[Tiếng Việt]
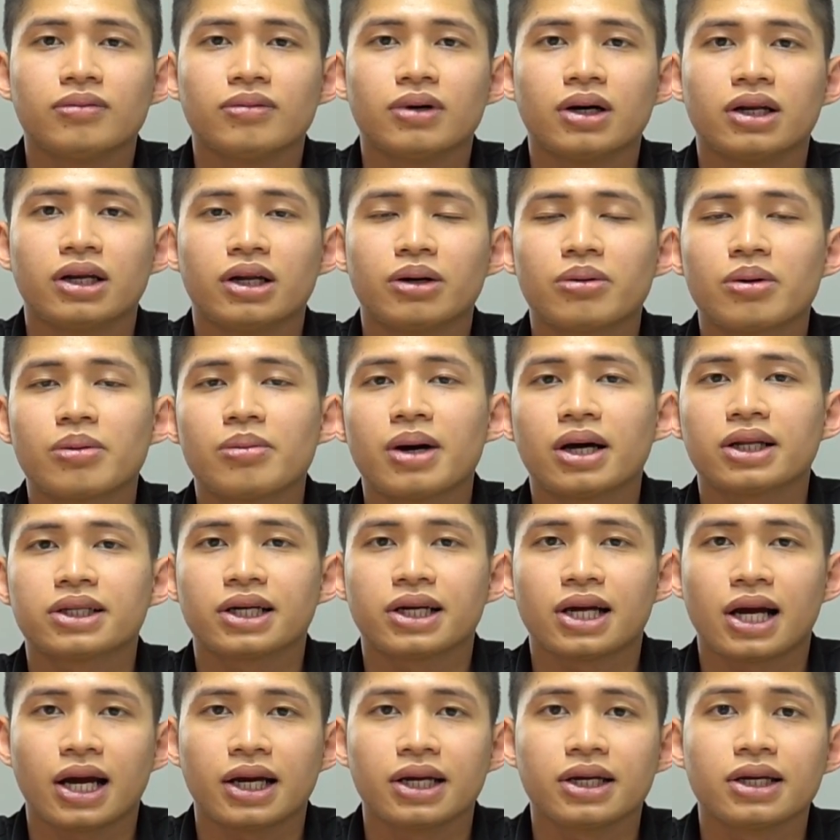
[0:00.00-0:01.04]
Và nếu các bạn
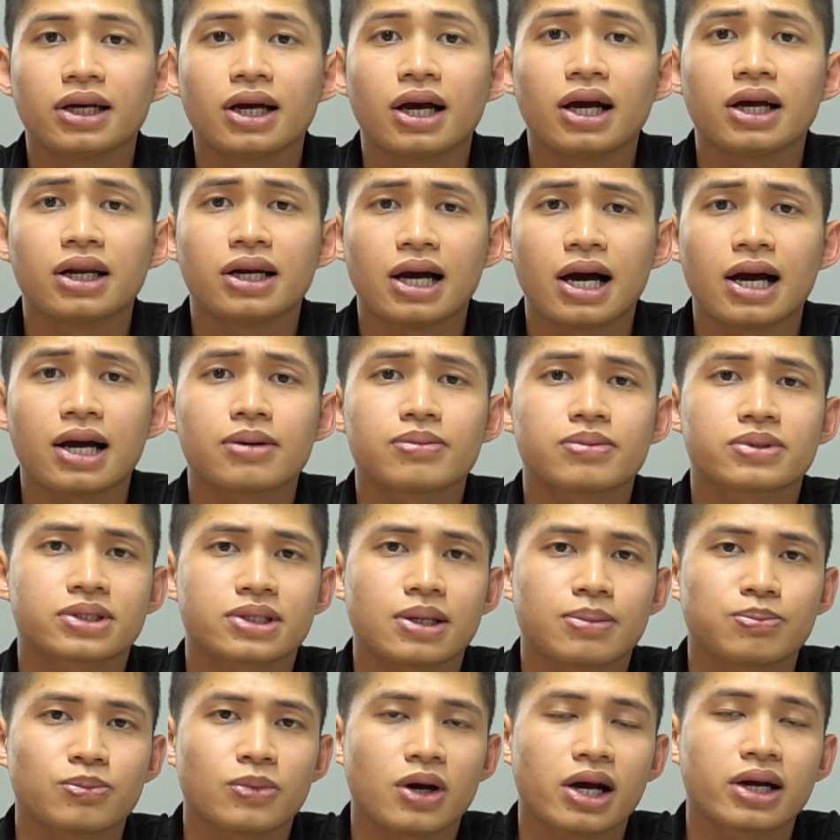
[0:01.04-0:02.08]
thấy hay, hãy like và
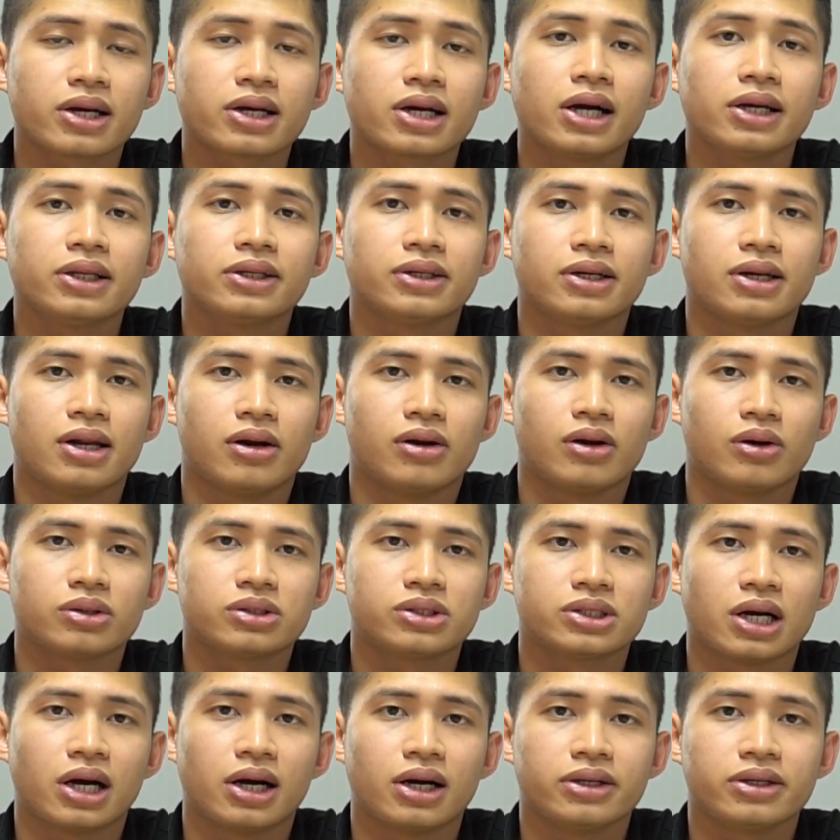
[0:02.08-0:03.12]
subscribe kênh để đón
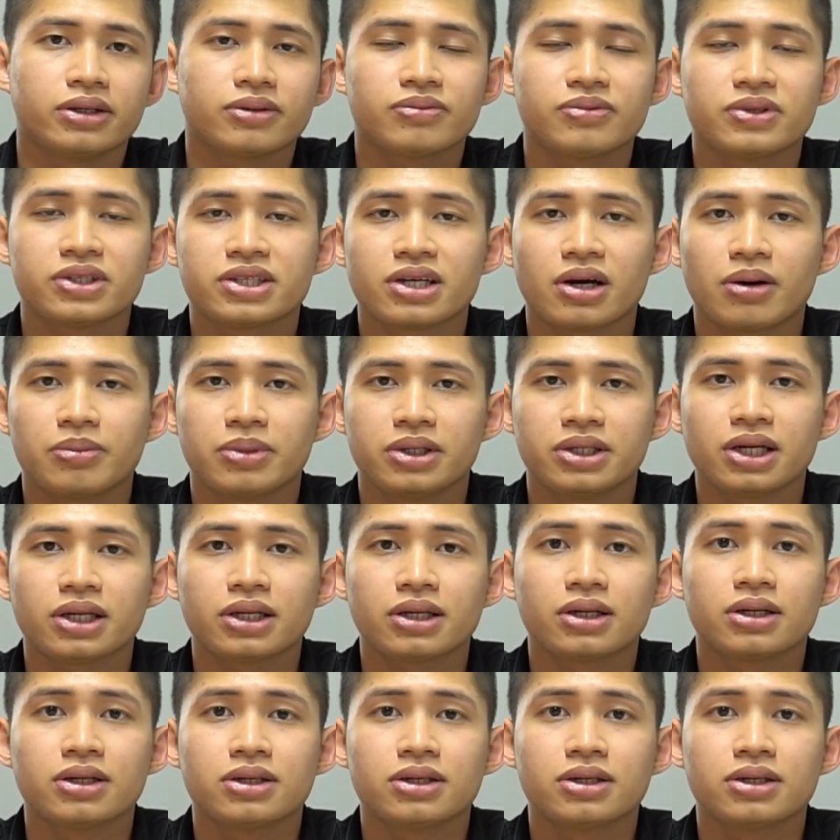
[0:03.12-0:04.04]
chờ những video mới nhất.